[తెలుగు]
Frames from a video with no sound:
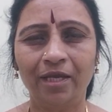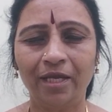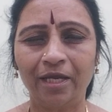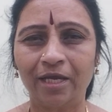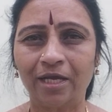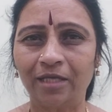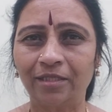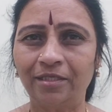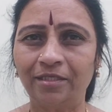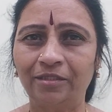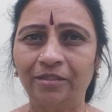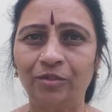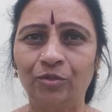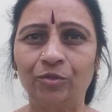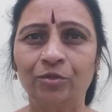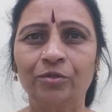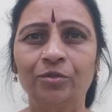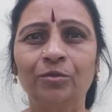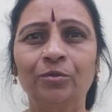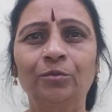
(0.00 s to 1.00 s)
ఏకాదశి
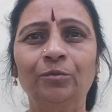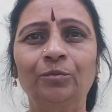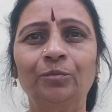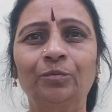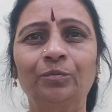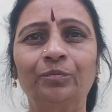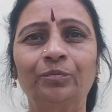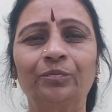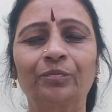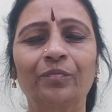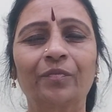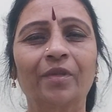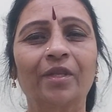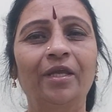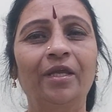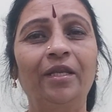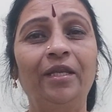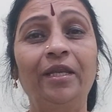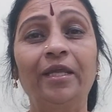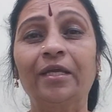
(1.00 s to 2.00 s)
రోజు
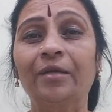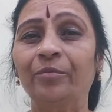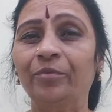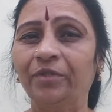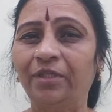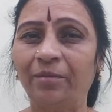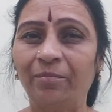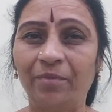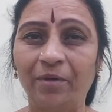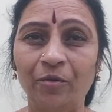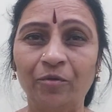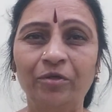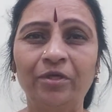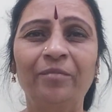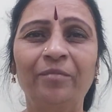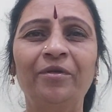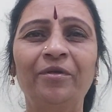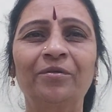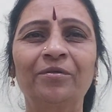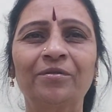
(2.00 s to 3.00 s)
లేకపోతే
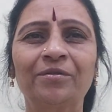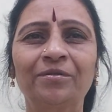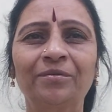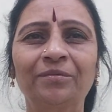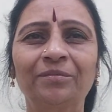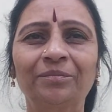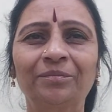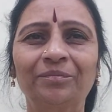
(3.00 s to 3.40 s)
పౌర్ణమి రోజు